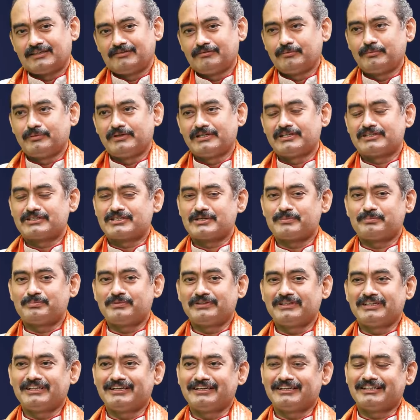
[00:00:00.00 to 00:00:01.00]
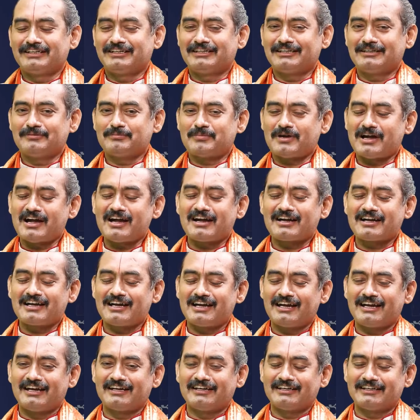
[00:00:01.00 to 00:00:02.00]
ఇవి మీరు చెప్పింది ఏంటంటే
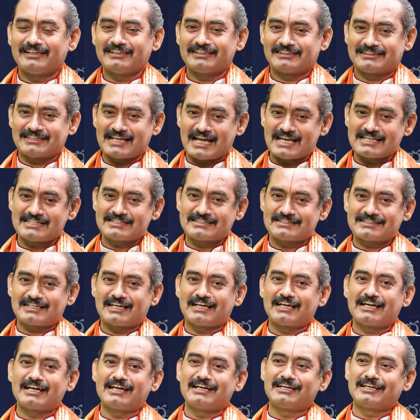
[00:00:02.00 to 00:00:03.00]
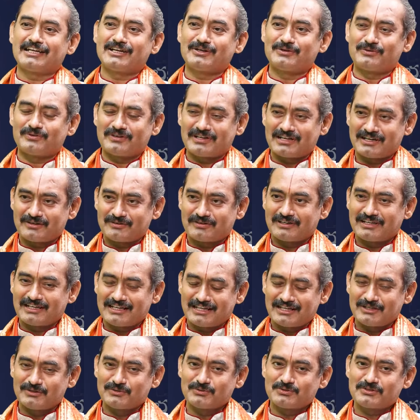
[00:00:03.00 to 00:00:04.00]
బాగా ఏంటంటే శాస్త్రం కంటే కూడా కూడా
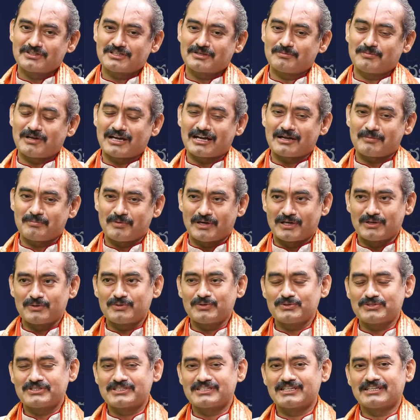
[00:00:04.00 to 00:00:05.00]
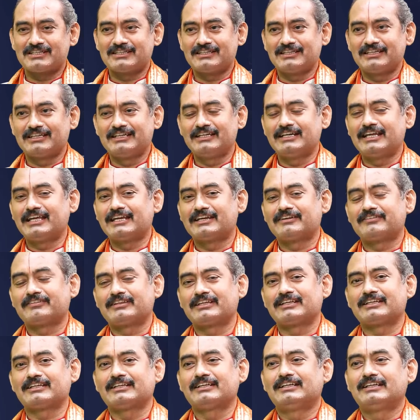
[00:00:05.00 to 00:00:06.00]
యూత్కి బాగా పనికొచ్చేది
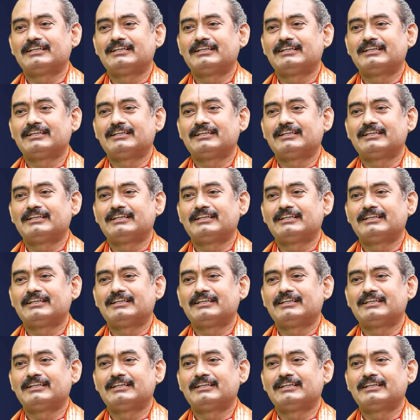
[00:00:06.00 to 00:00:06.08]
నీదైనది